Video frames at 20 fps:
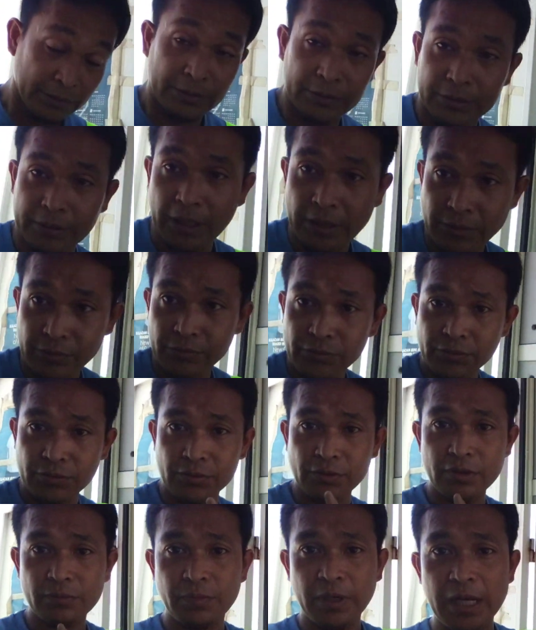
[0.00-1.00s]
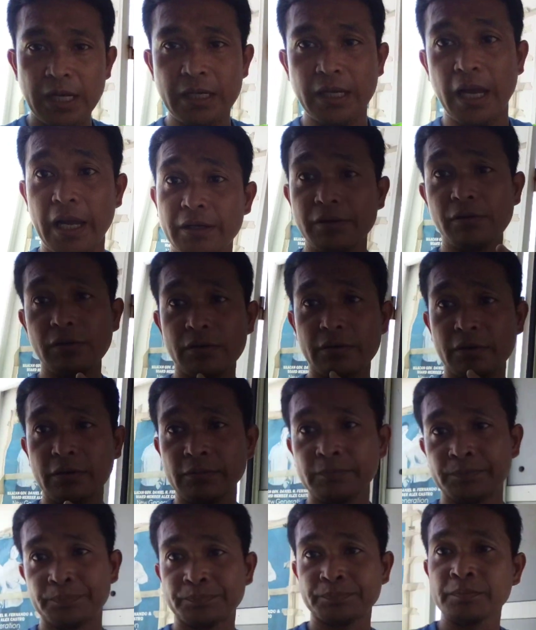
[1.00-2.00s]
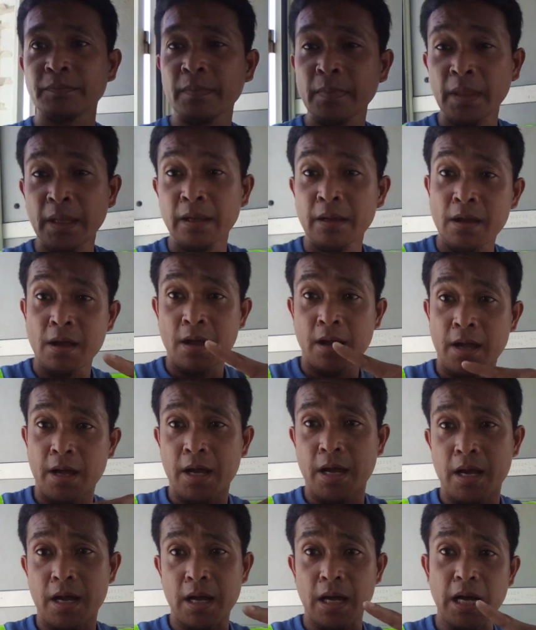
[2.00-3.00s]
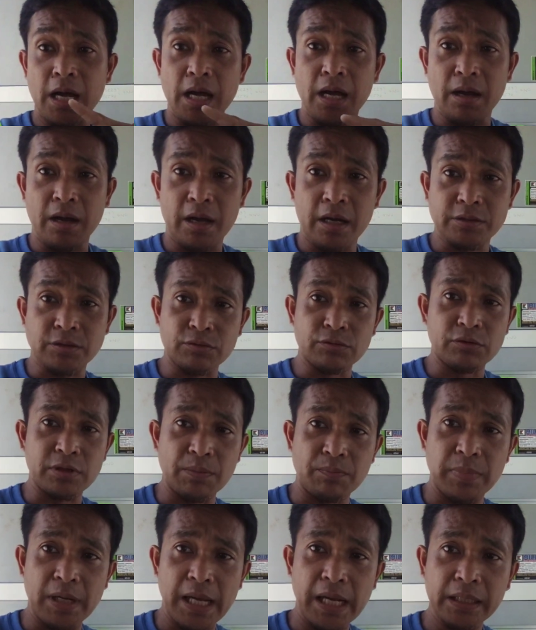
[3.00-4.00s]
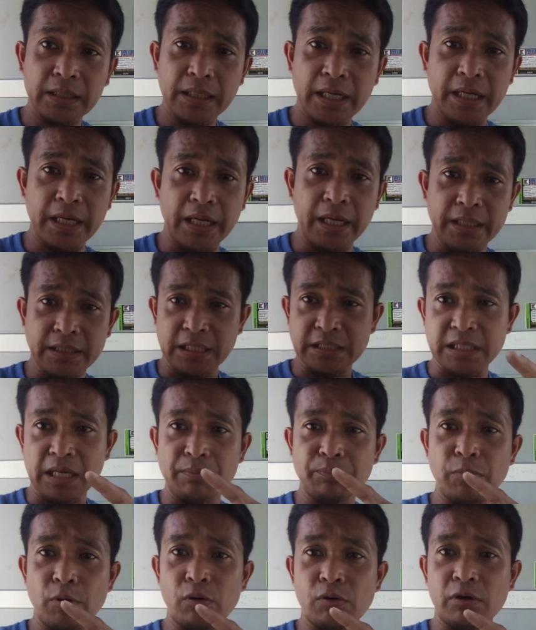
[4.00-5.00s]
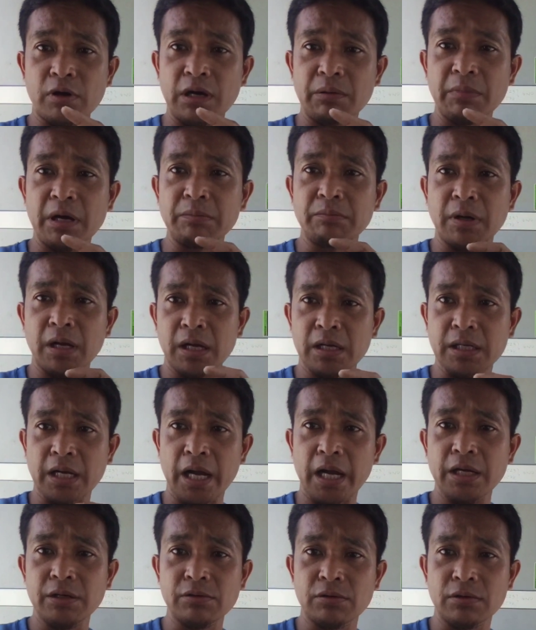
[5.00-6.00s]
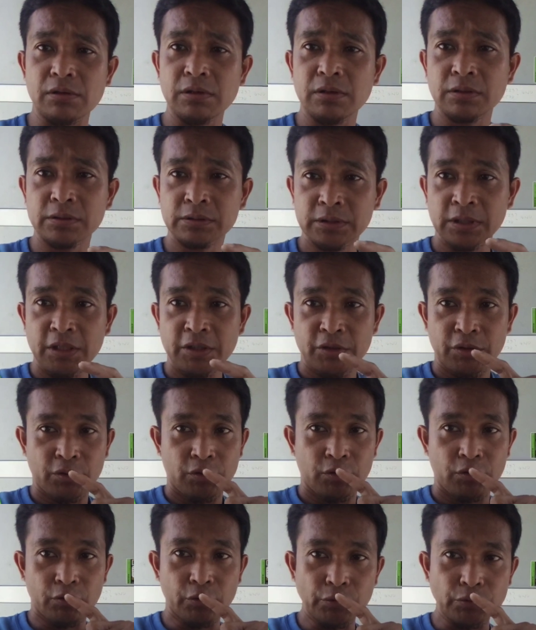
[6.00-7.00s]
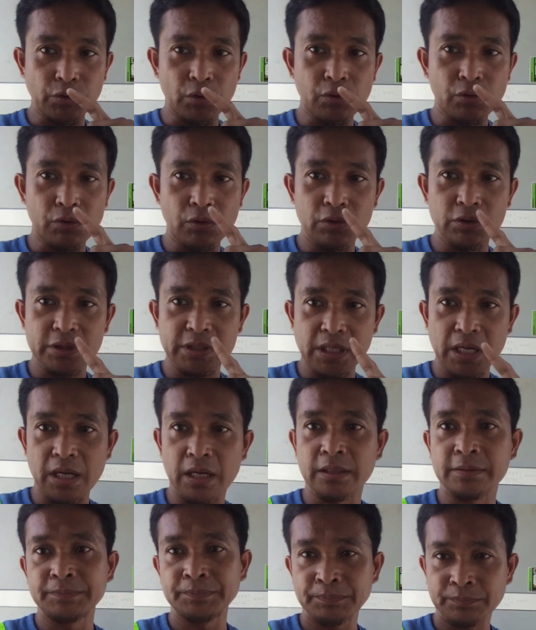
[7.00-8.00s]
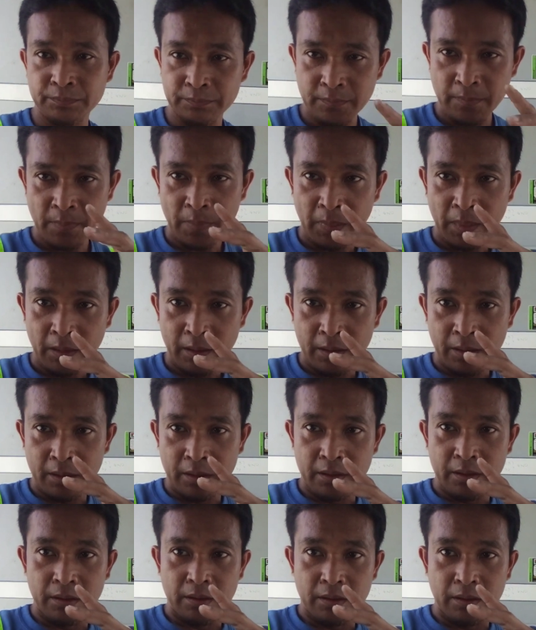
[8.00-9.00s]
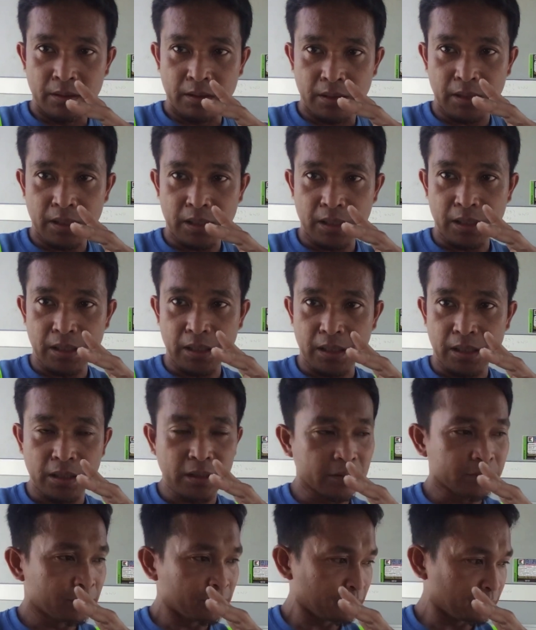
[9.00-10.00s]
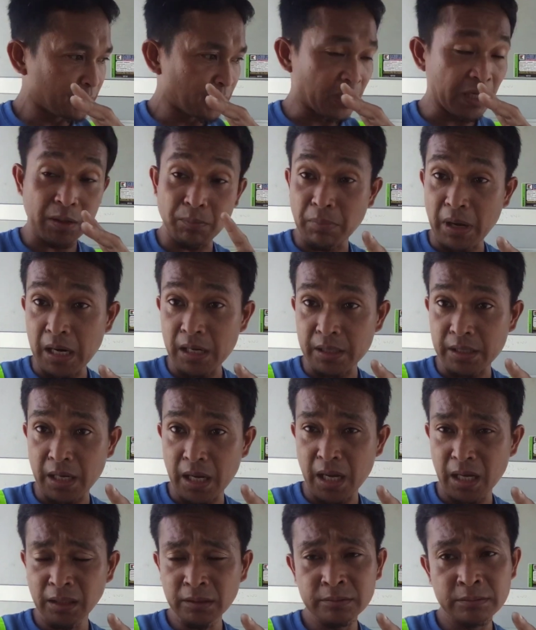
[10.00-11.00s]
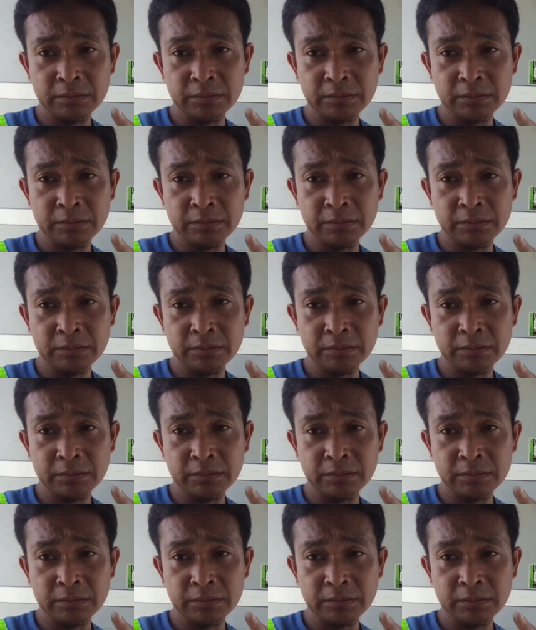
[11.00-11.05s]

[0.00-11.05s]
sa susunod mga ka-idol no uh, sunod na vlog ay tatampo ko naman mga ka-idol yung tungkol sa uh, herbal na